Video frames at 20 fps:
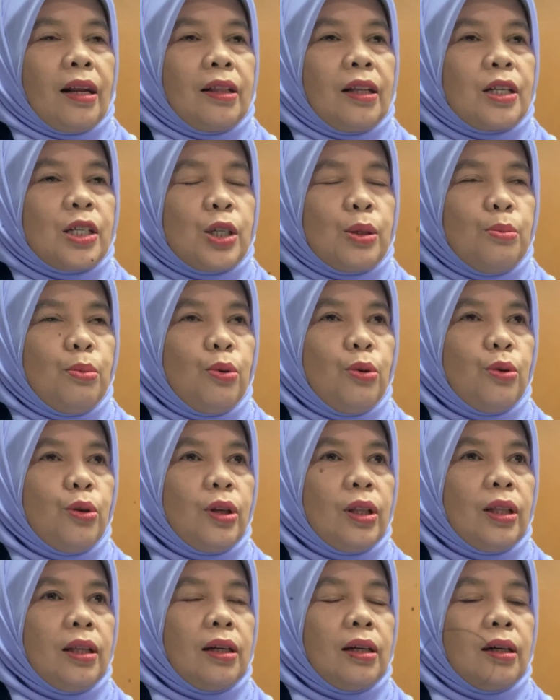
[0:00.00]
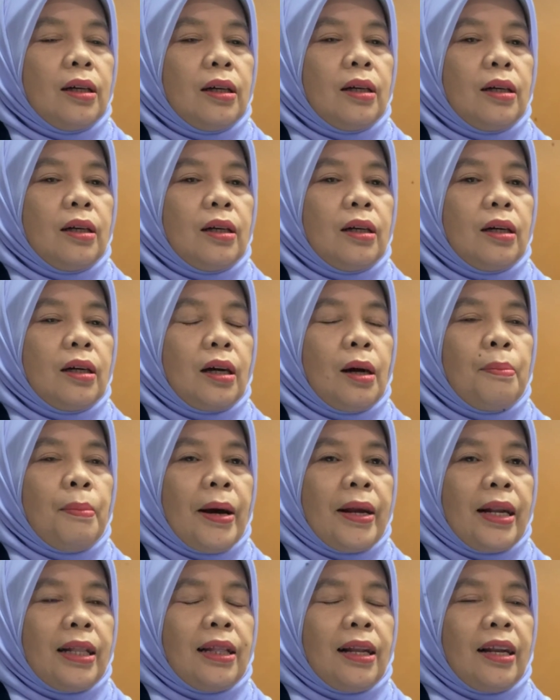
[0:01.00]
tersebut eh,
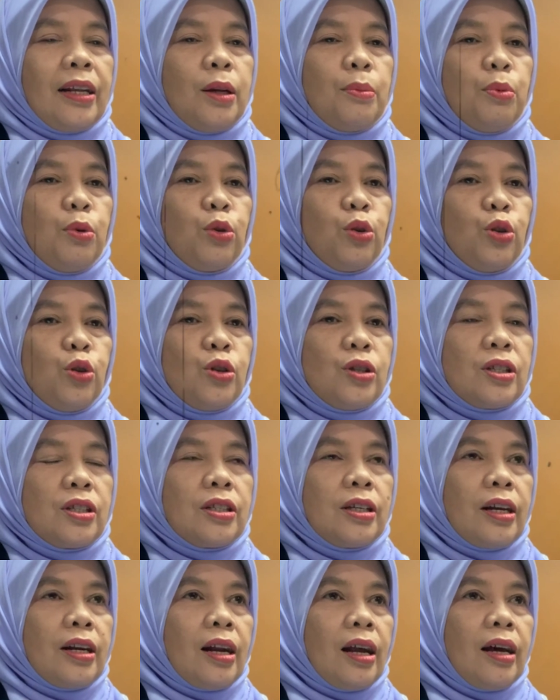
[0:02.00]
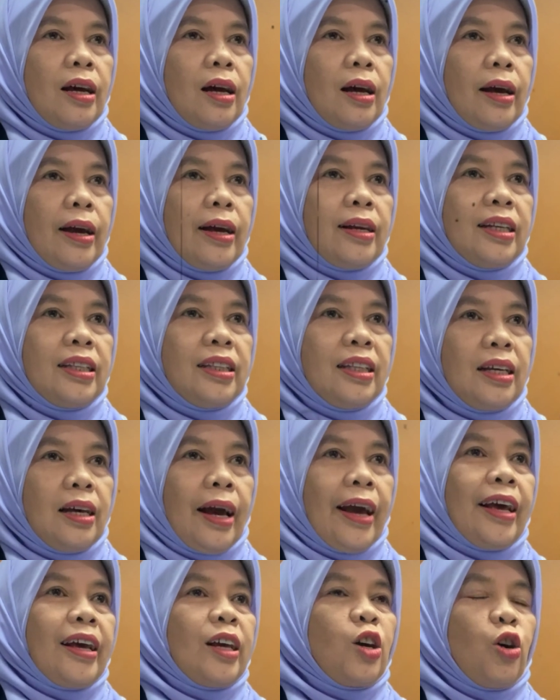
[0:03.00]
kemarin telah diputus secara elitik
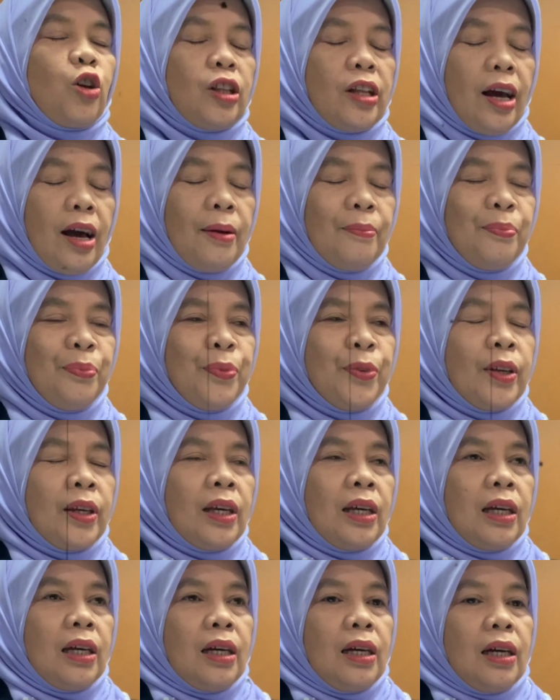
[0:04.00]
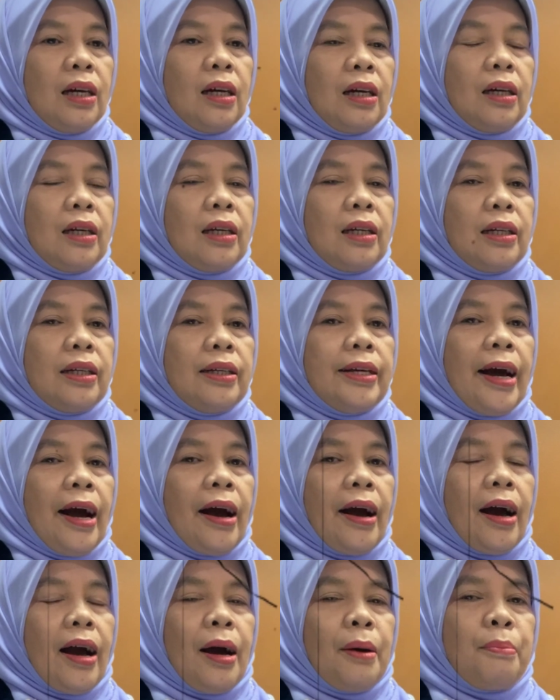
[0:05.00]
ekot eh, ya.
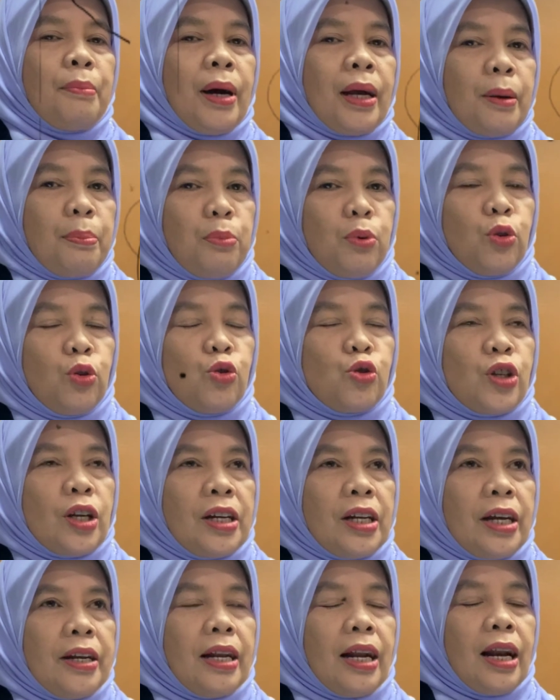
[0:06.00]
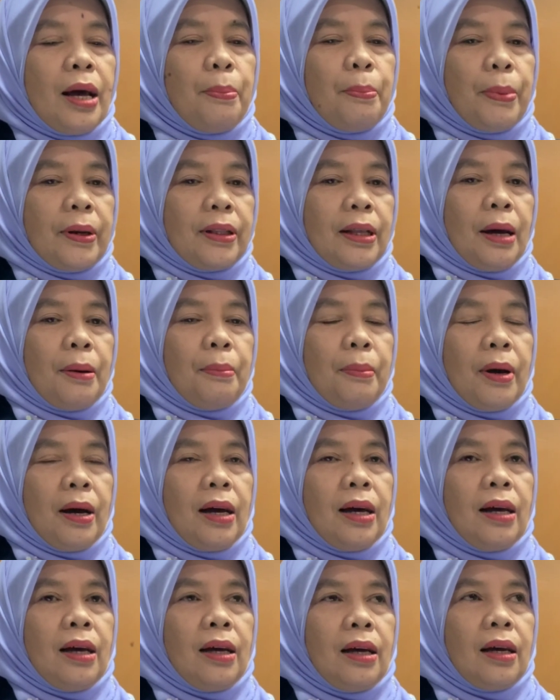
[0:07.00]
Yang amar putusan adalah
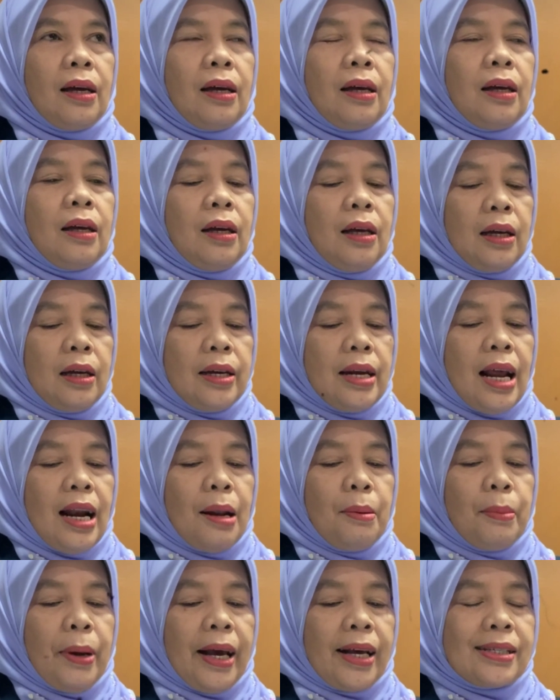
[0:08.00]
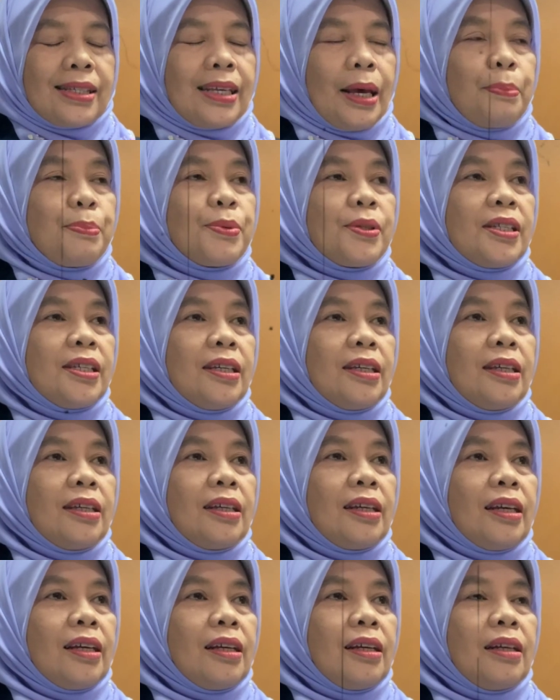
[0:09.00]
pertama dalam eksepsi.
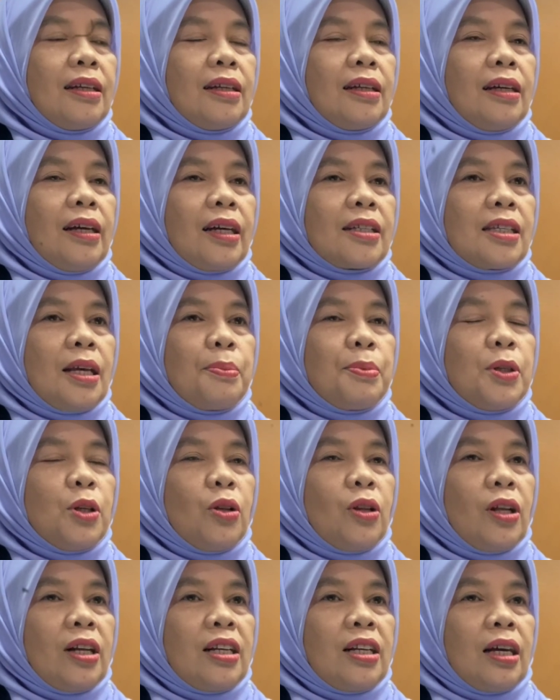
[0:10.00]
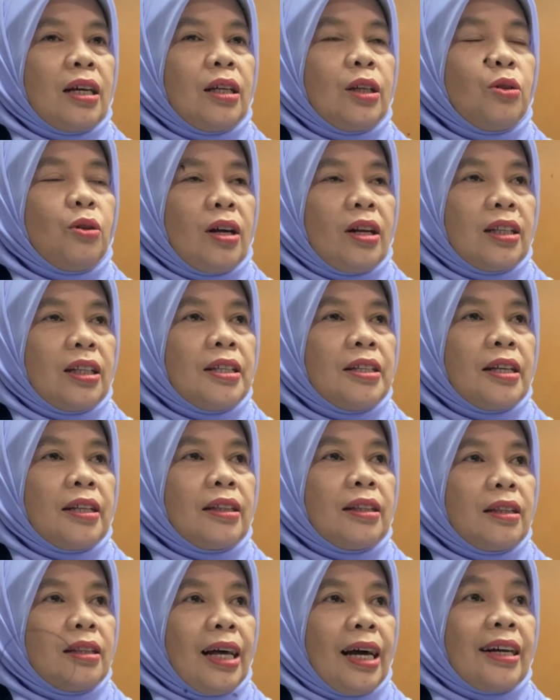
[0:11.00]
Eksepsi itu artinya
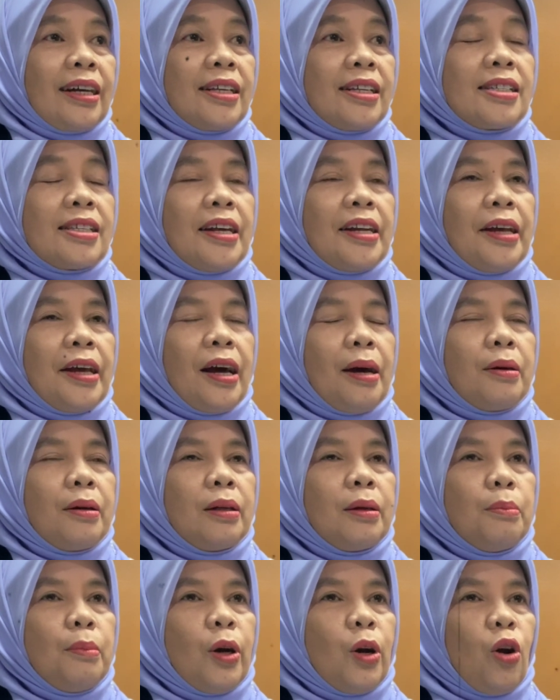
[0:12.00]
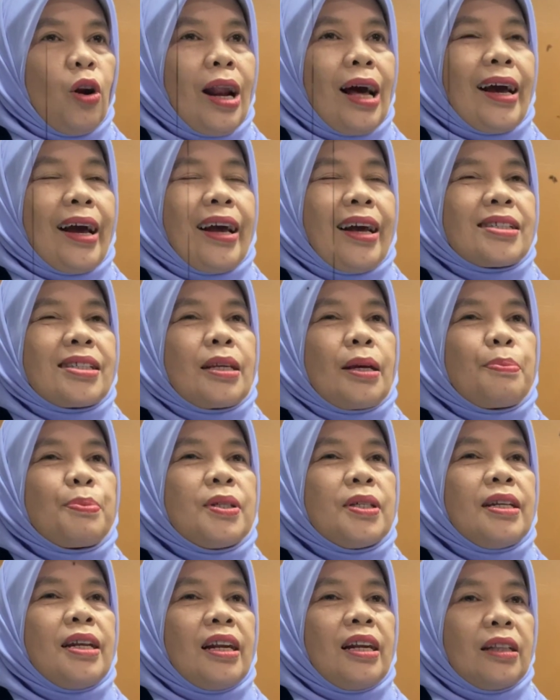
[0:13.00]
tangkisan ya, menolak
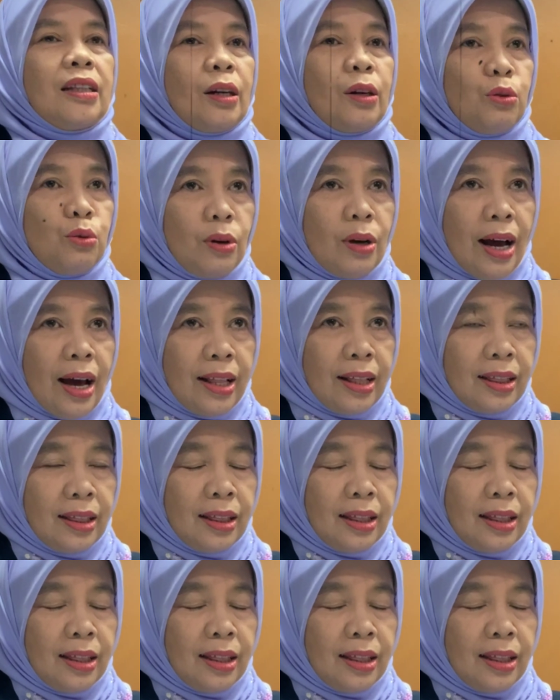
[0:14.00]
eksepsi dari tergugat.